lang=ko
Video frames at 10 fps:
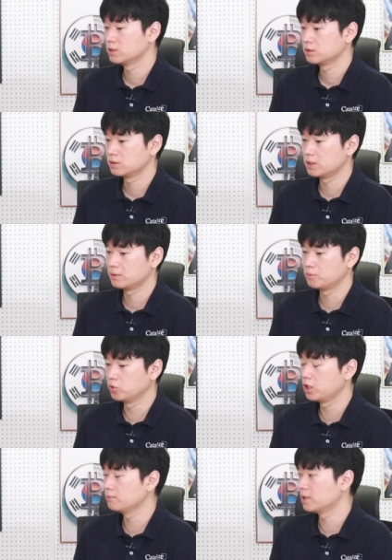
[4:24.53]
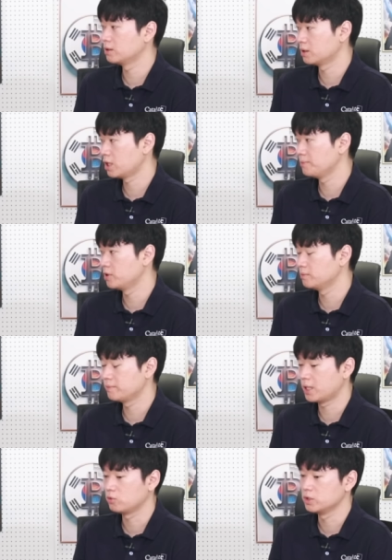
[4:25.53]
그냥 포팅만 하면은
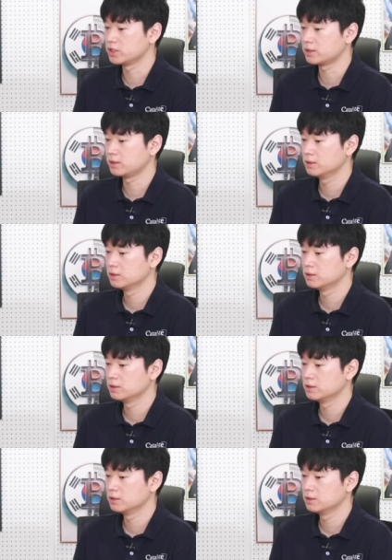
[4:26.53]
바로 이제